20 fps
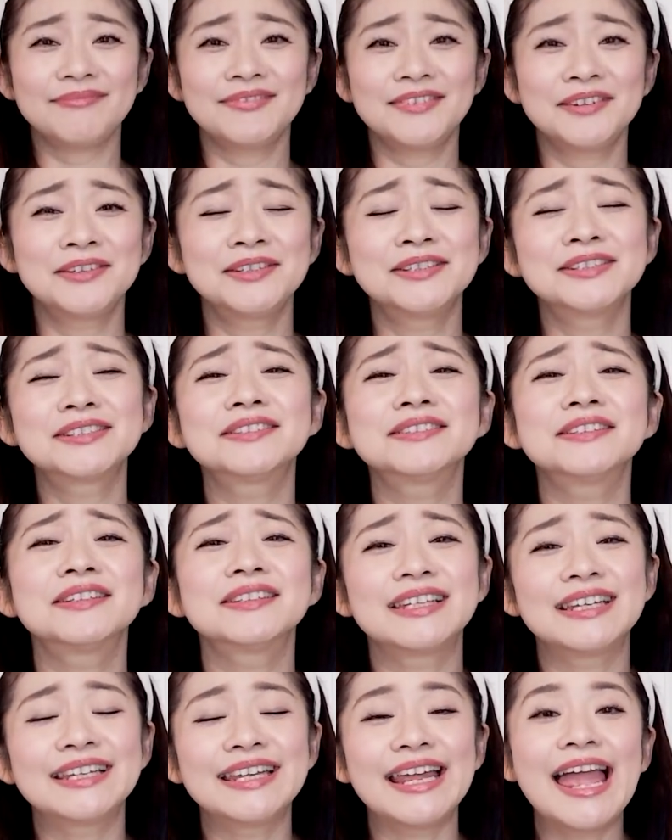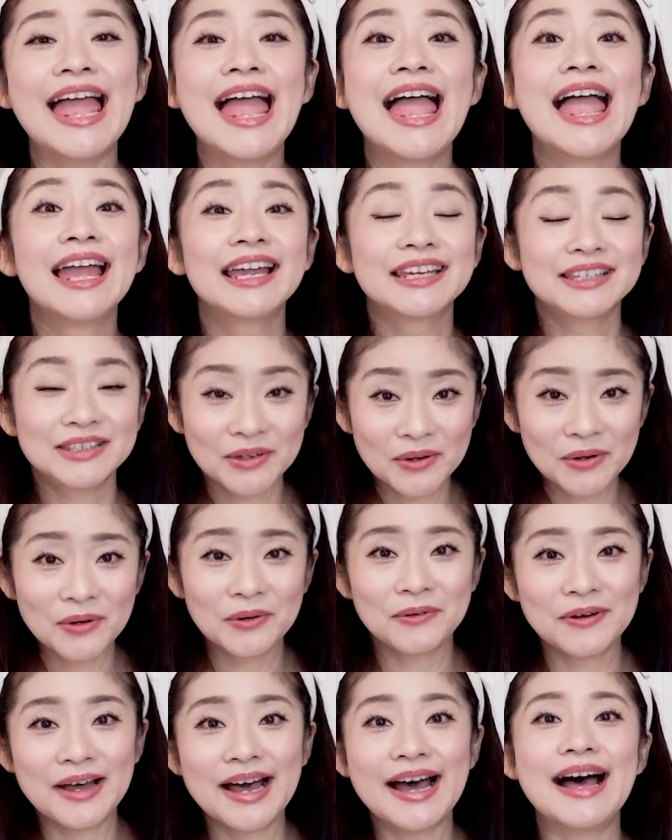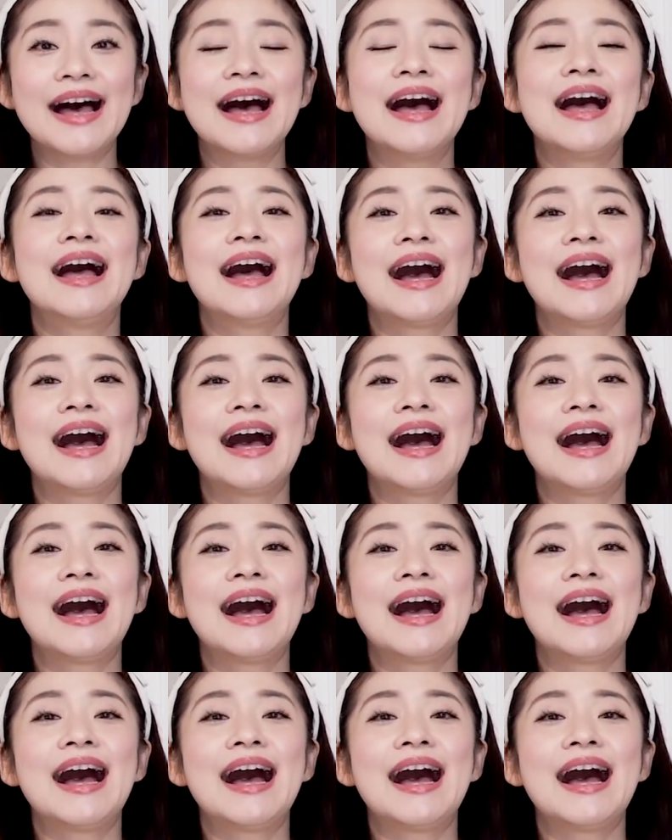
ということでね、今日は、